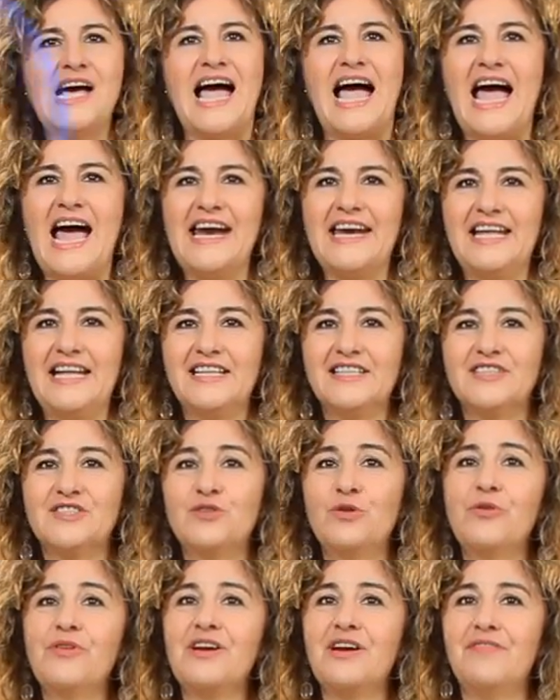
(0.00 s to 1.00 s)
Aries,
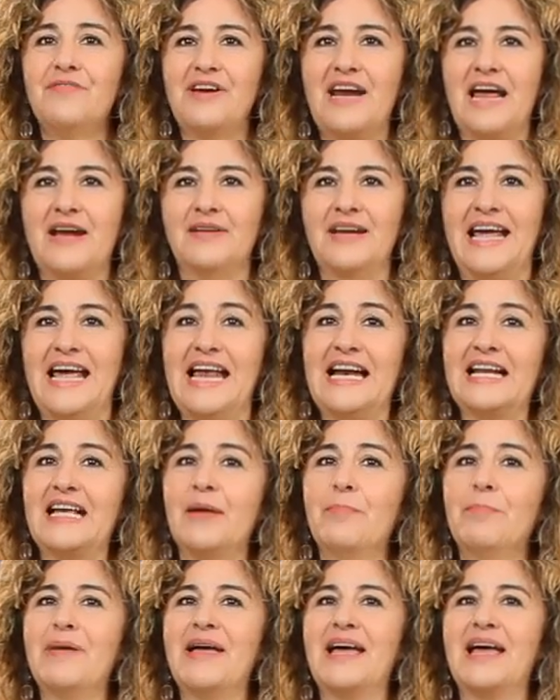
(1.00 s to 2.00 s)
tu refrán, el
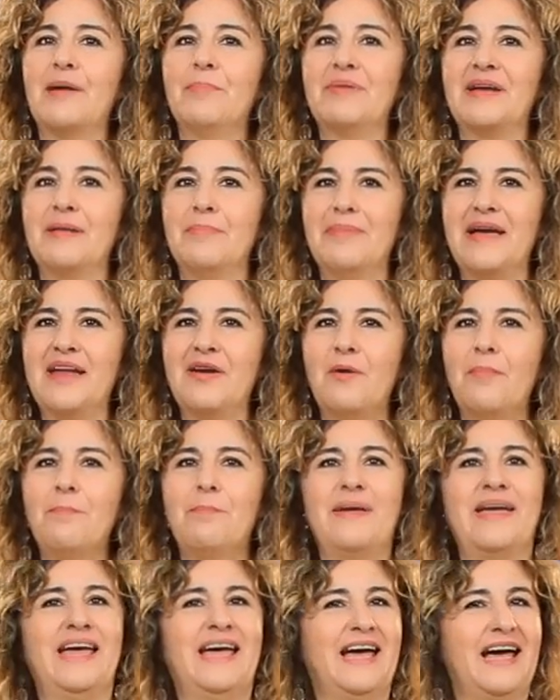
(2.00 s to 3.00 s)
que pega primero,
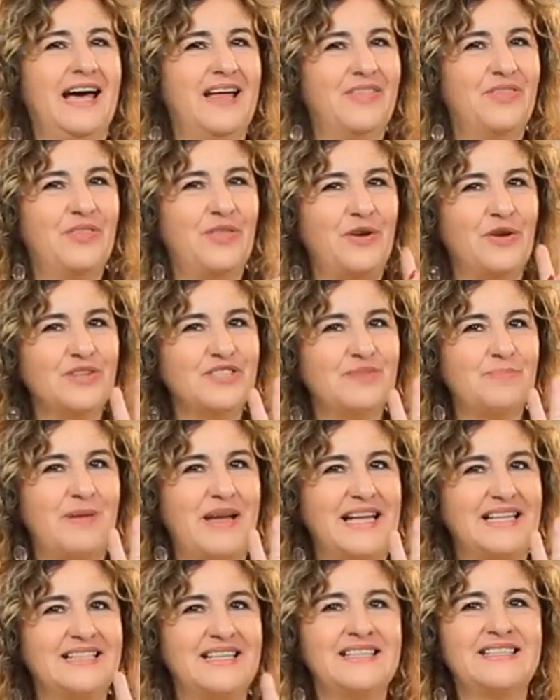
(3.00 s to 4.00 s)
pega dos
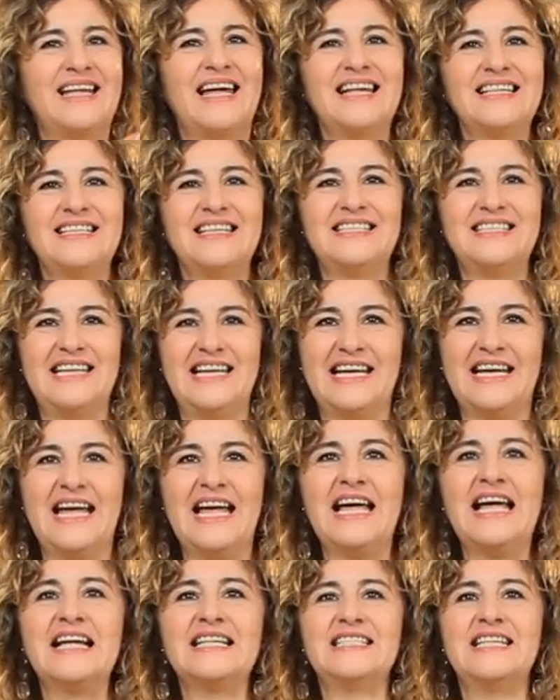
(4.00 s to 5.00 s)
veces. Es decir,
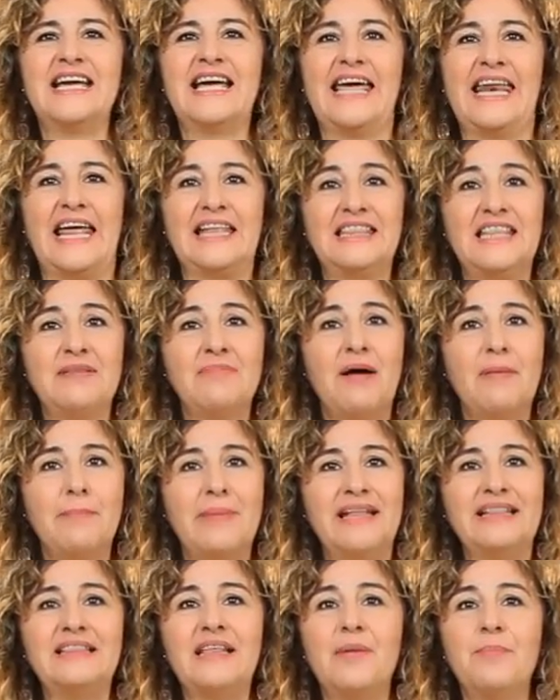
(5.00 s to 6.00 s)
si
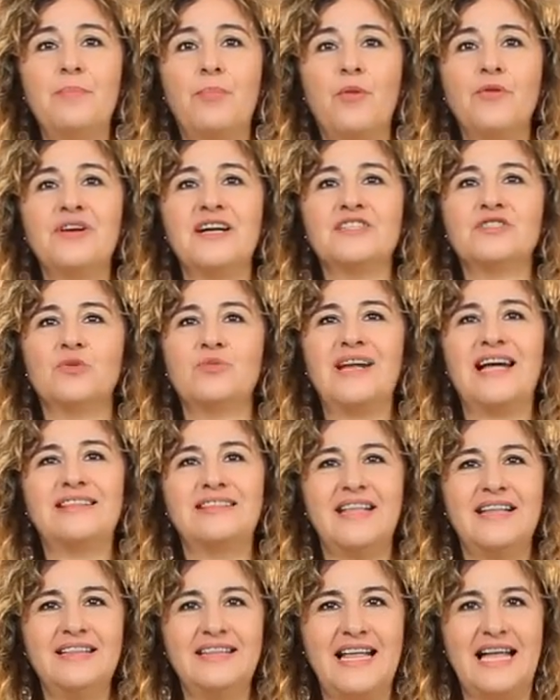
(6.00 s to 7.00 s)
creativamente impones una
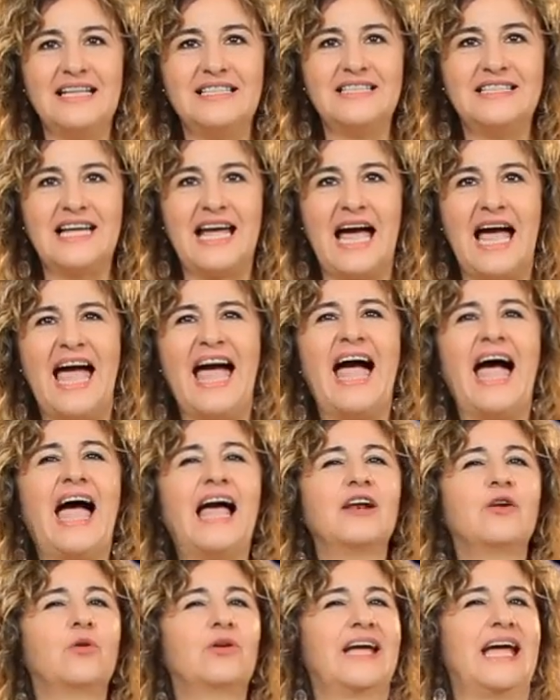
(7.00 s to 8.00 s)
tendencia,
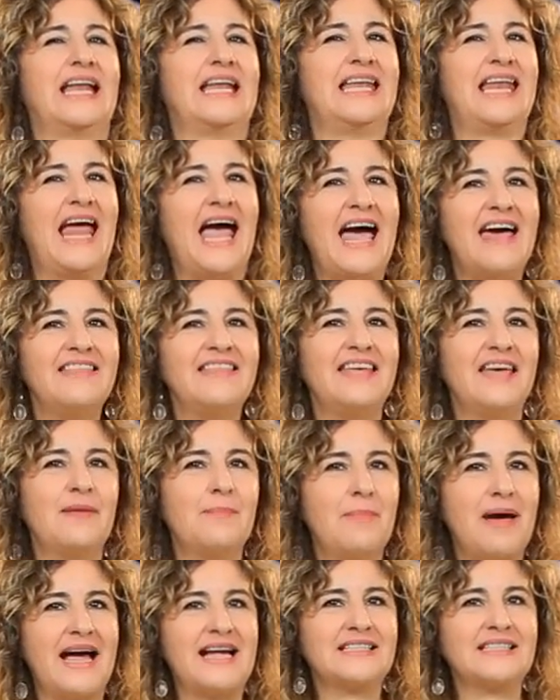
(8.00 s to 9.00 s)
algo que nadie
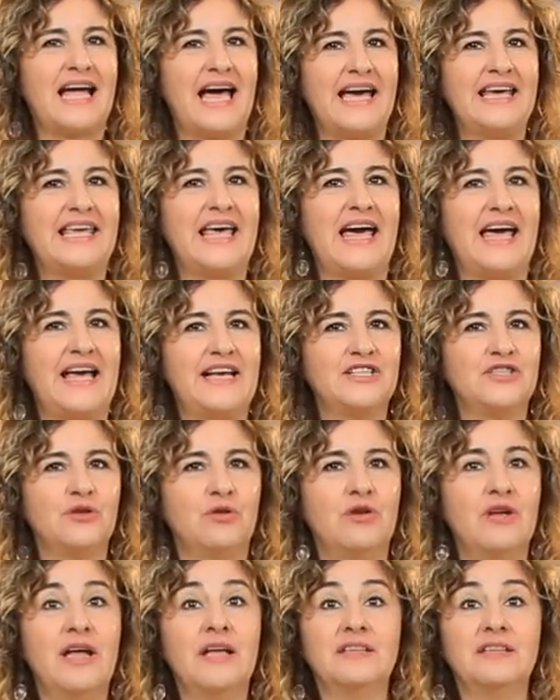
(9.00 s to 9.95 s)
más haya hecho,